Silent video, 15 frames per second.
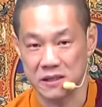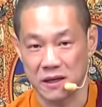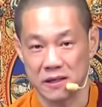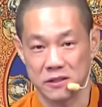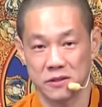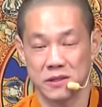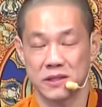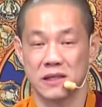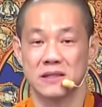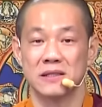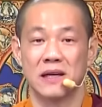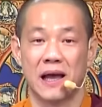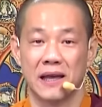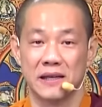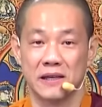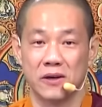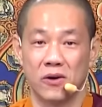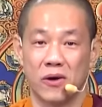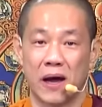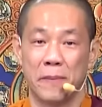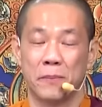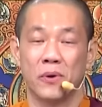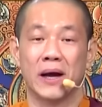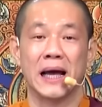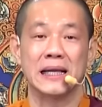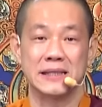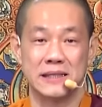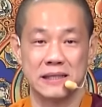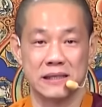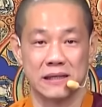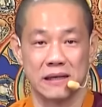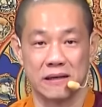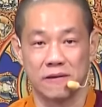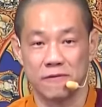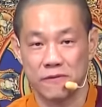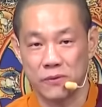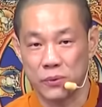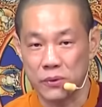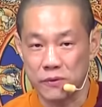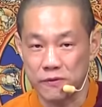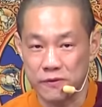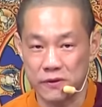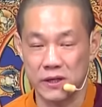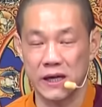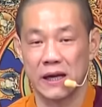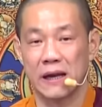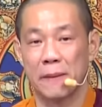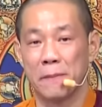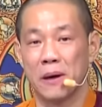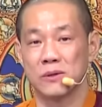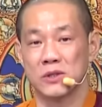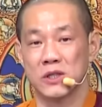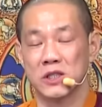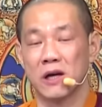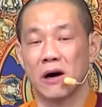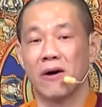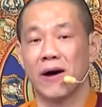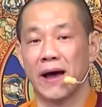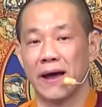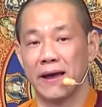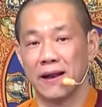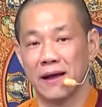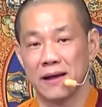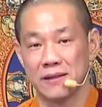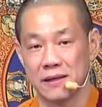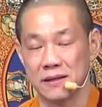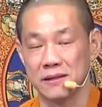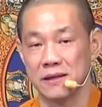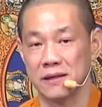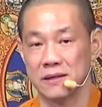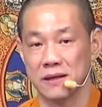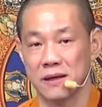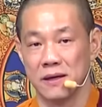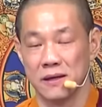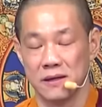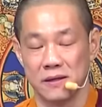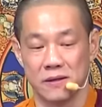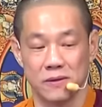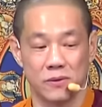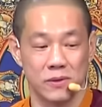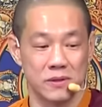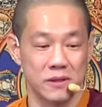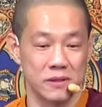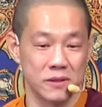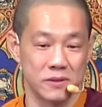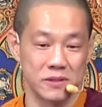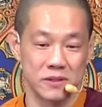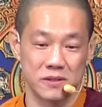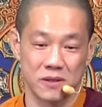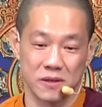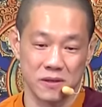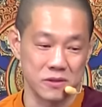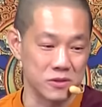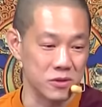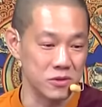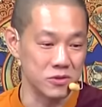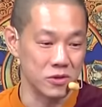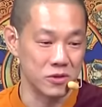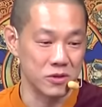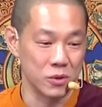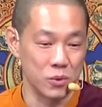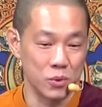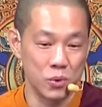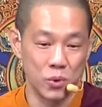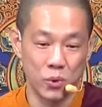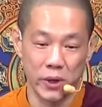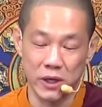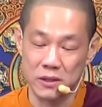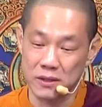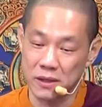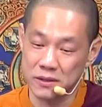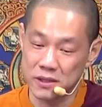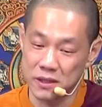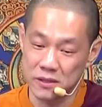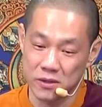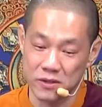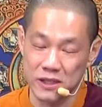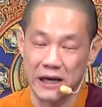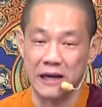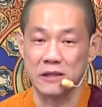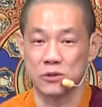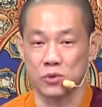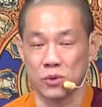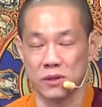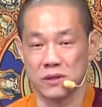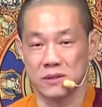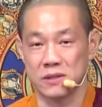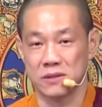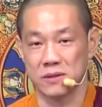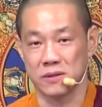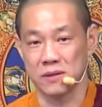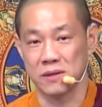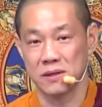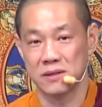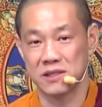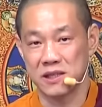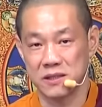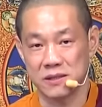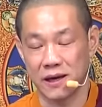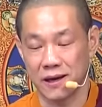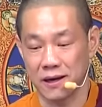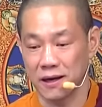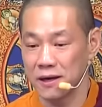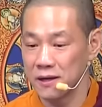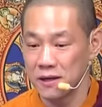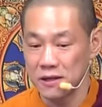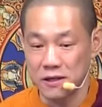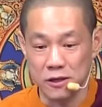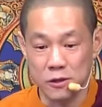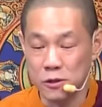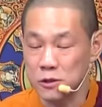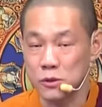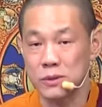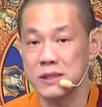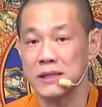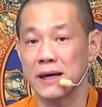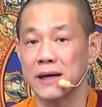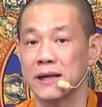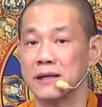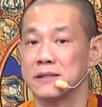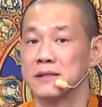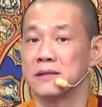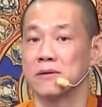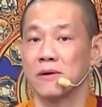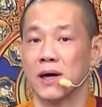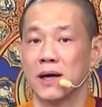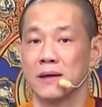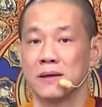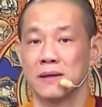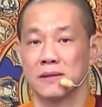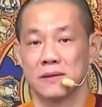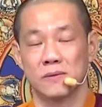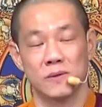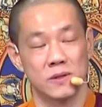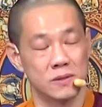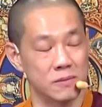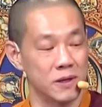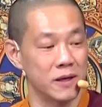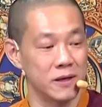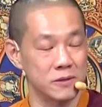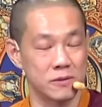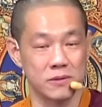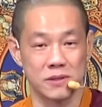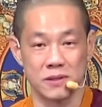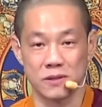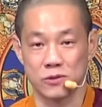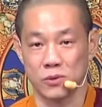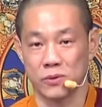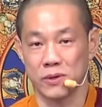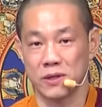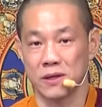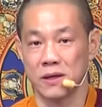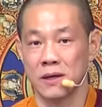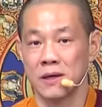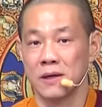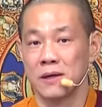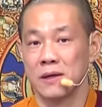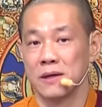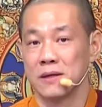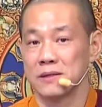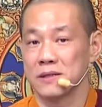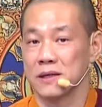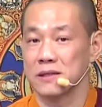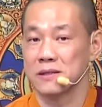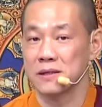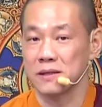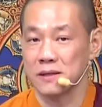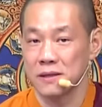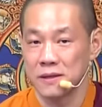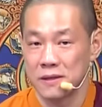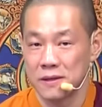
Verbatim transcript: 的，就是生产以后还不干净的，妇人啊，抱着小孩啦、等等的。 或者有这种种种的污秽的这种染浊的这种气场啊，要熏香给它净化。所以为什么要做这些所谓的，在这个